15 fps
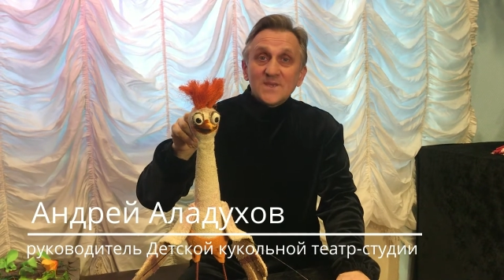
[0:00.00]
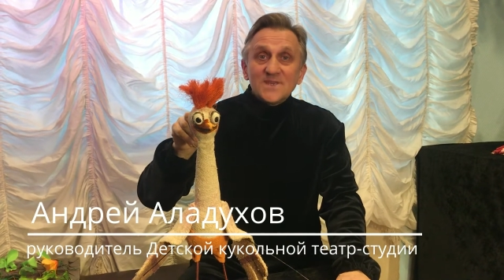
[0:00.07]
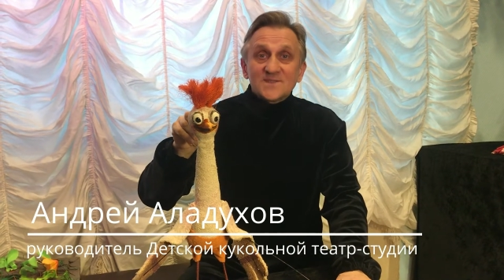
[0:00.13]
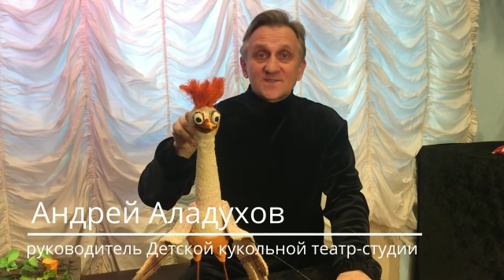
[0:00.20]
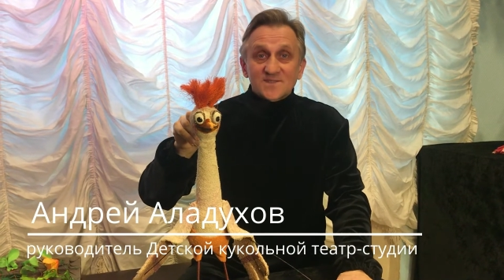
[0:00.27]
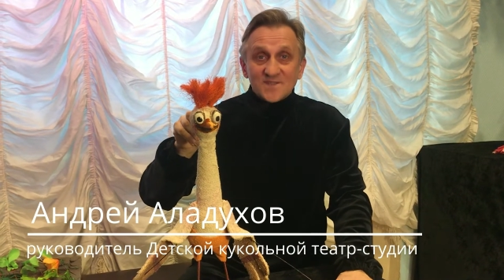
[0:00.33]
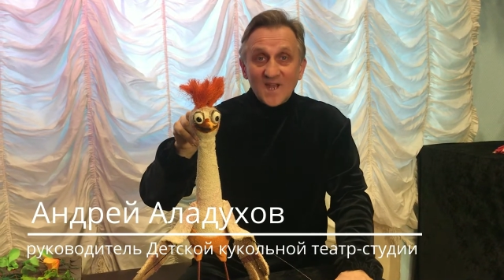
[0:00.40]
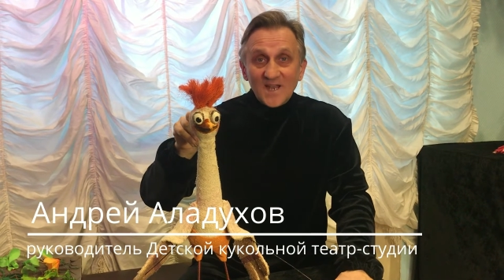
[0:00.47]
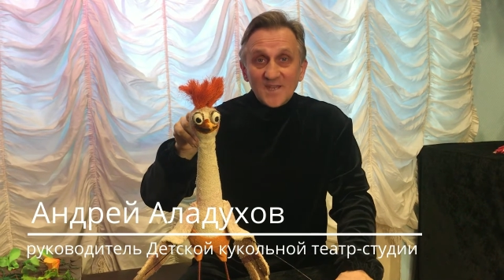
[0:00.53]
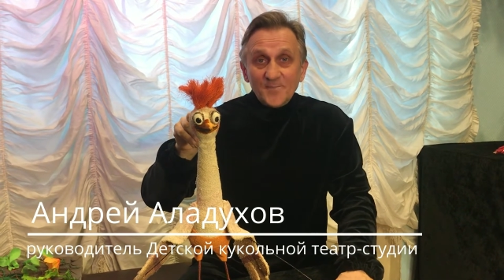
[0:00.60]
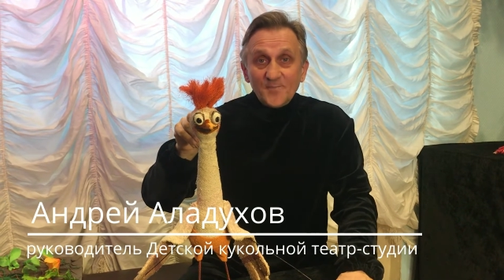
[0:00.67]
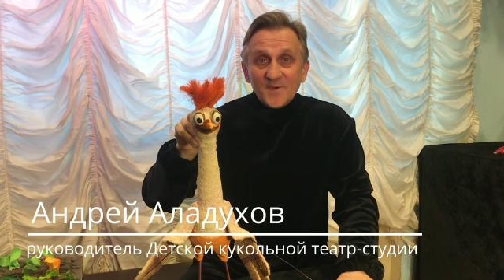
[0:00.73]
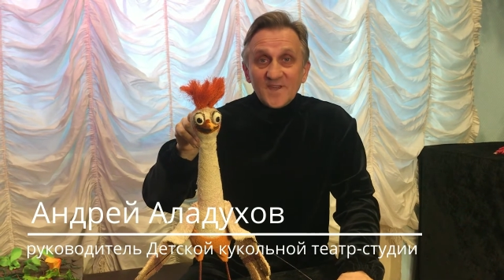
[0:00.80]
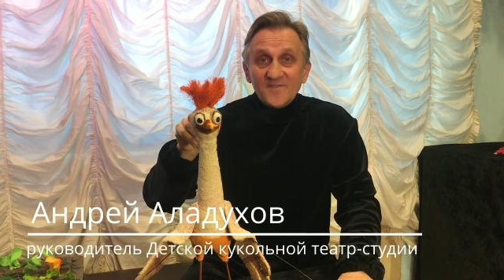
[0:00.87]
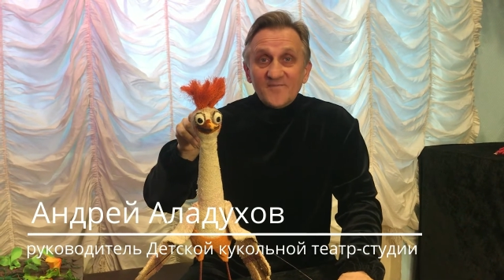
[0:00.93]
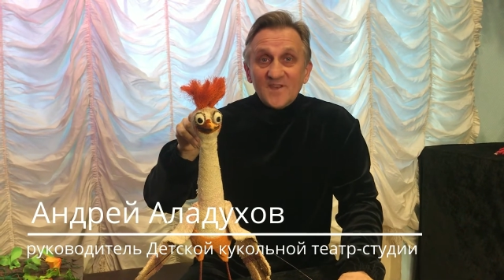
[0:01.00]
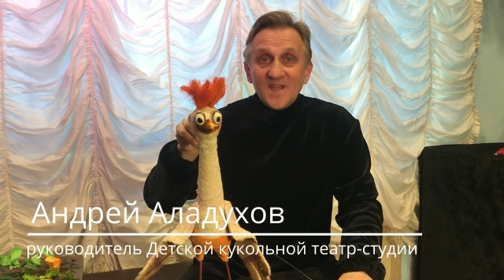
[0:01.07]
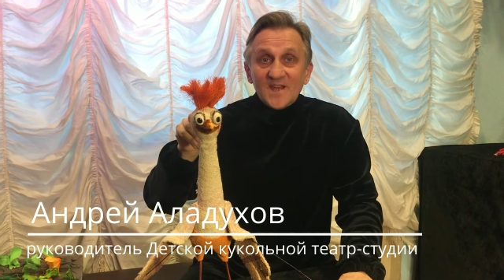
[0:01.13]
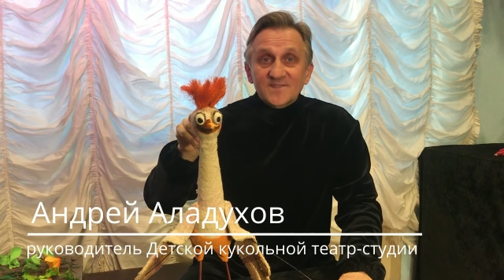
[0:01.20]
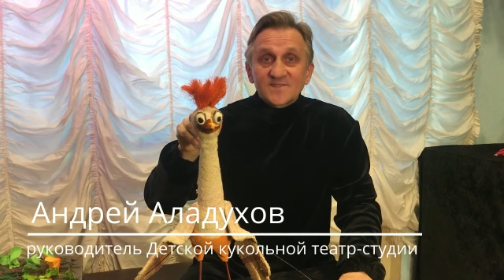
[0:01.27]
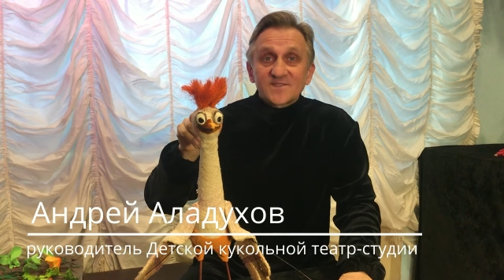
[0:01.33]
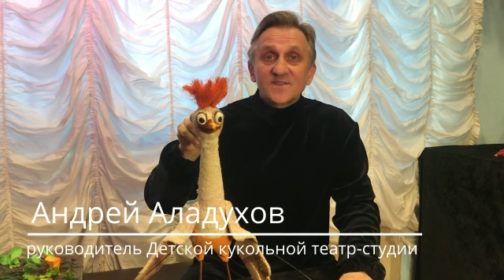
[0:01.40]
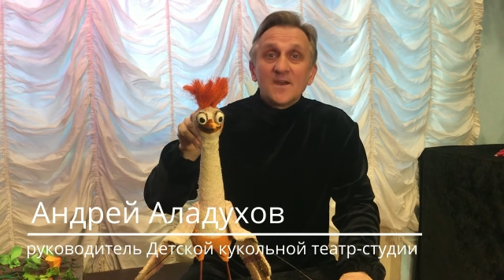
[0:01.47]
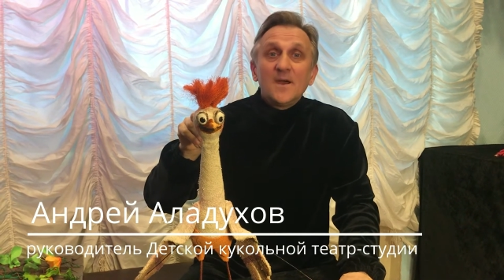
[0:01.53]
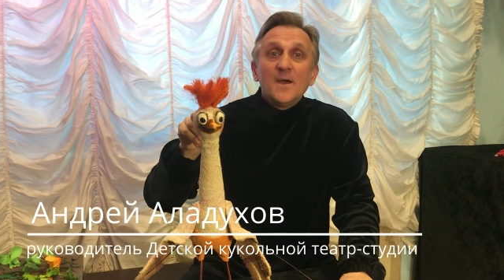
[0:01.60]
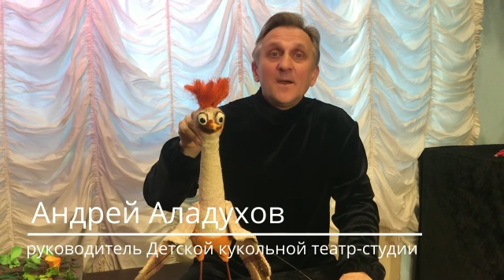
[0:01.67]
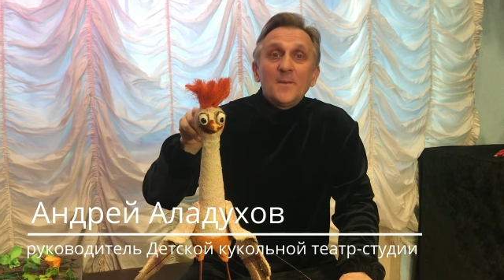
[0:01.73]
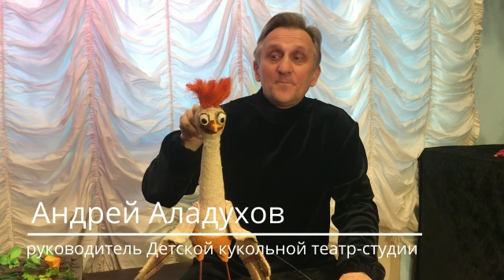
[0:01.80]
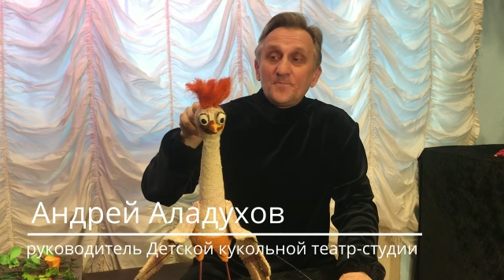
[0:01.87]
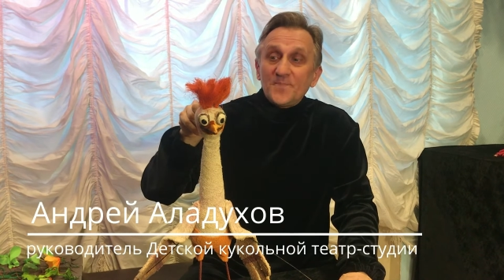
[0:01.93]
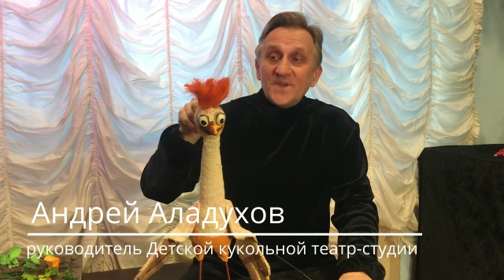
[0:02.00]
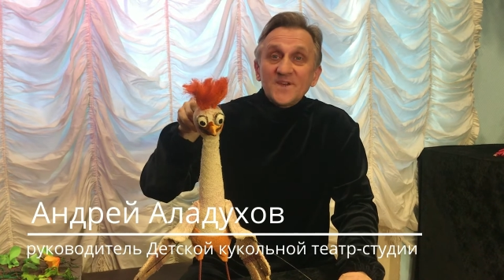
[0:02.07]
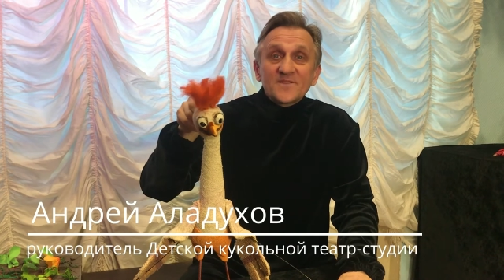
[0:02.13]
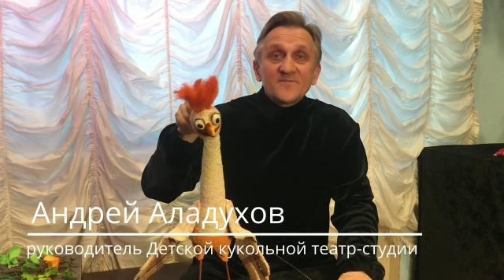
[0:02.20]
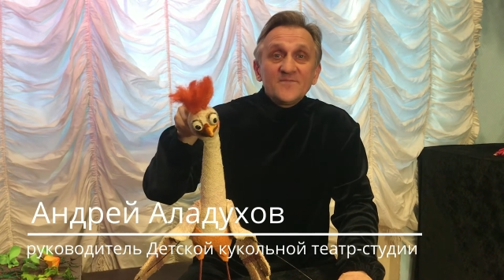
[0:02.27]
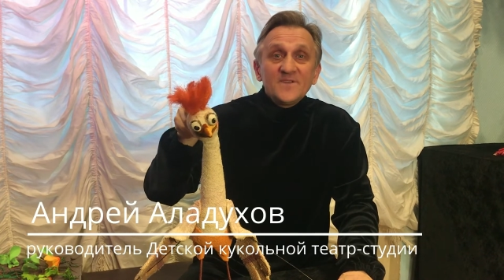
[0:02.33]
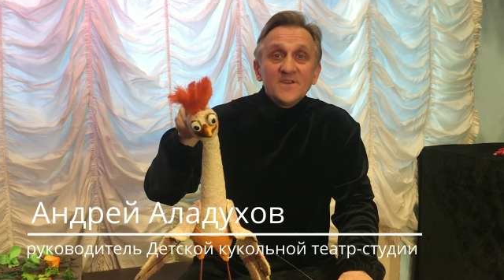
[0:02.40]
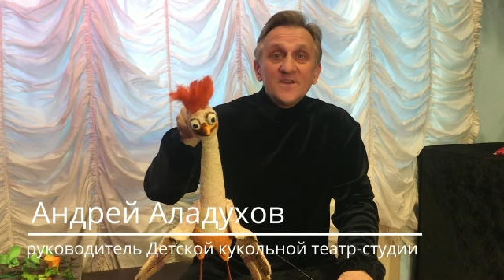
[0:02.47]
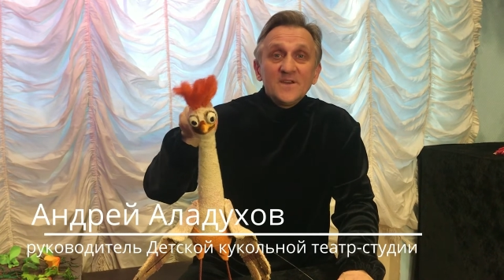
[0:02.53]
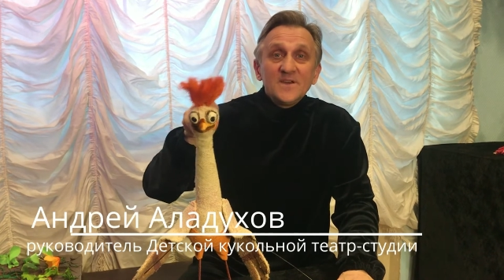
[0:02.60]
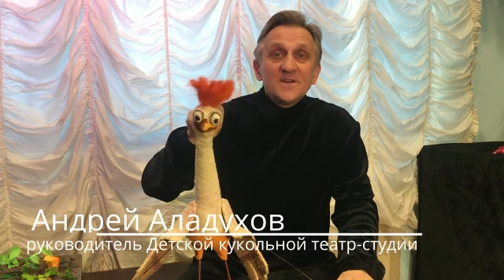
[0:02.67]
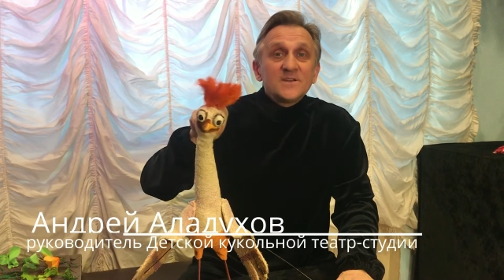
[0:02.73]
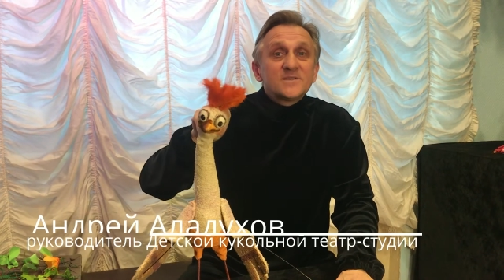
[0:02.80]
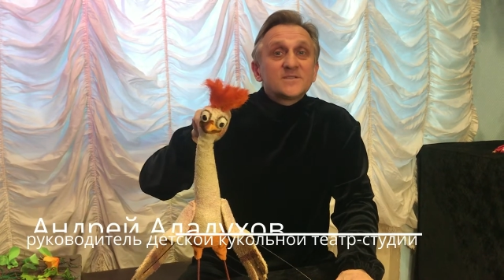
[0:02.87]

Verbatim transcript: и стали появляться первые